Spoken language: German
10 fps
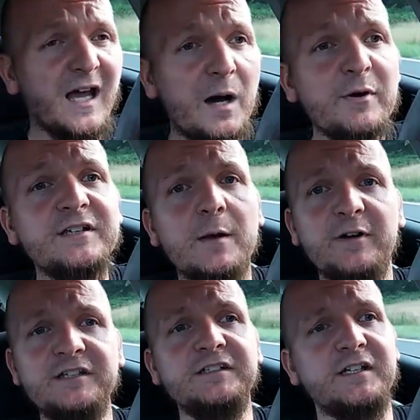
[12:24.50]
Aber ich
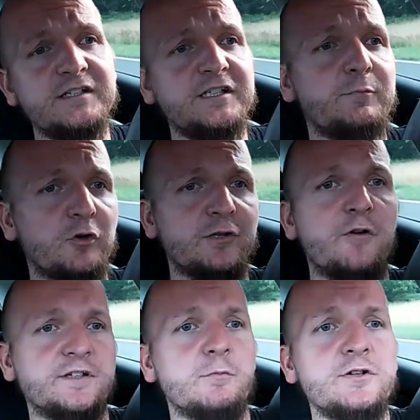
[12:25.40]
habe richtig, richtig Bock
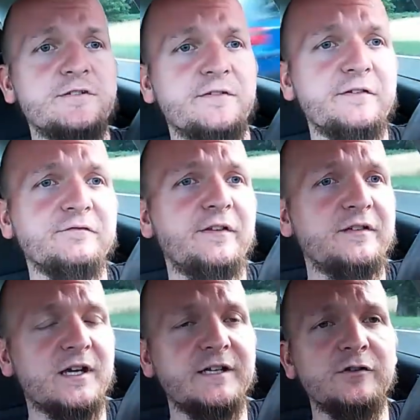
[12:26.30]
drauf. Ich möchte wissen, wie
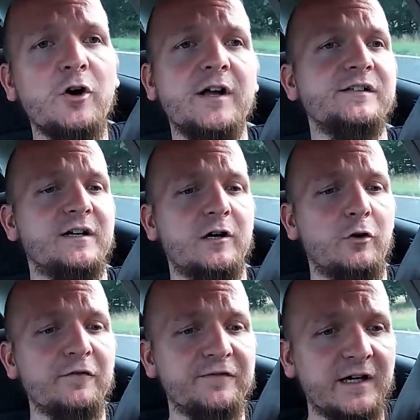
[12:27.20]
sich ein noch älterer
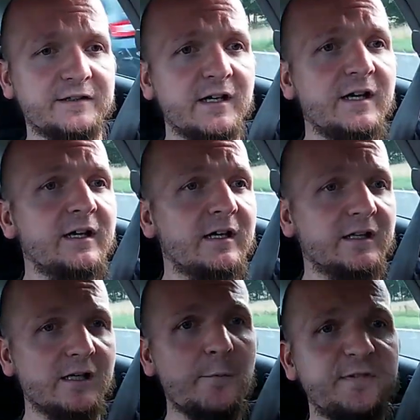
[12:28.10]
Golf fährt.
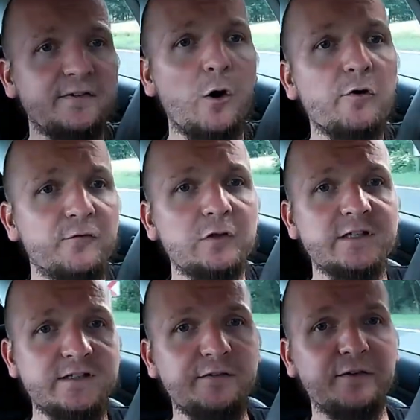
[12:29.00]
Äh, ob das auch
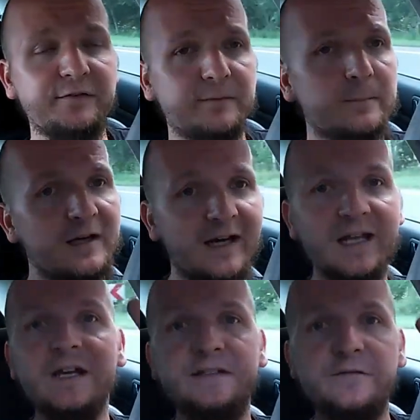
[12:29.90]
wirklich dieses
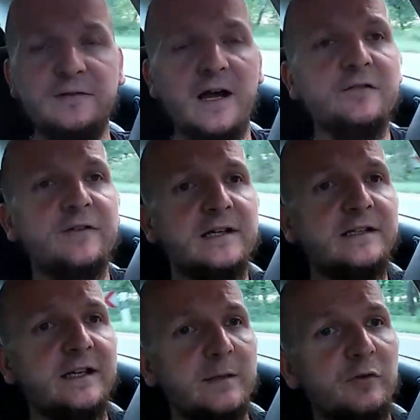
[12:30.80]
relativ
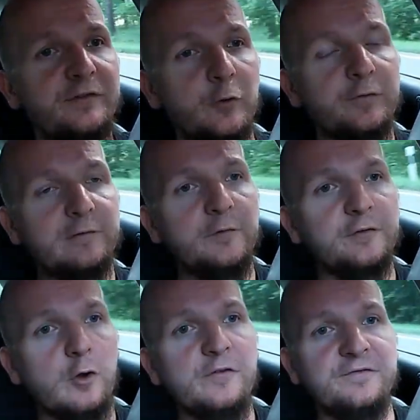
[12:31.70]
langweilige,
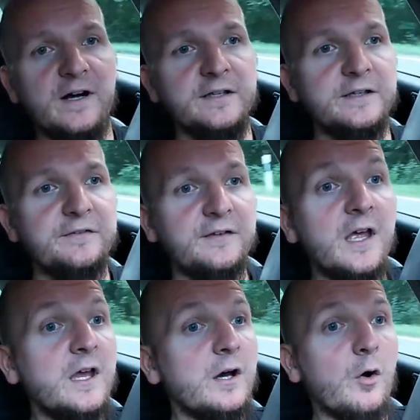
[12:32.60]
emotionslose Golffahren ist
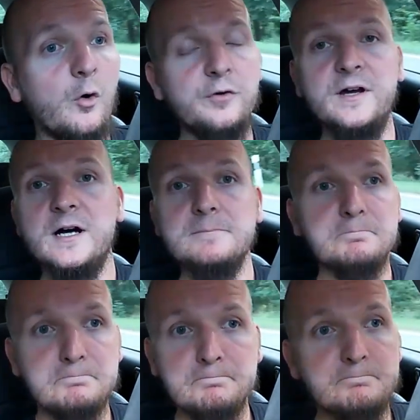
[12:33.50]
oder
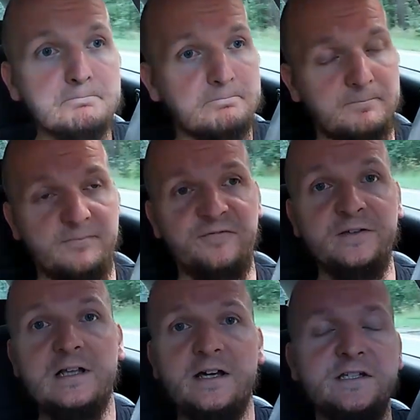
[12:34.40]

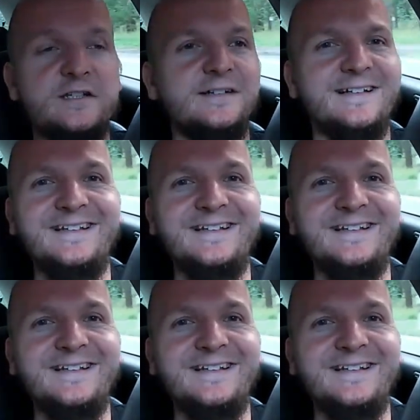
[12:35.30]
vielleicht,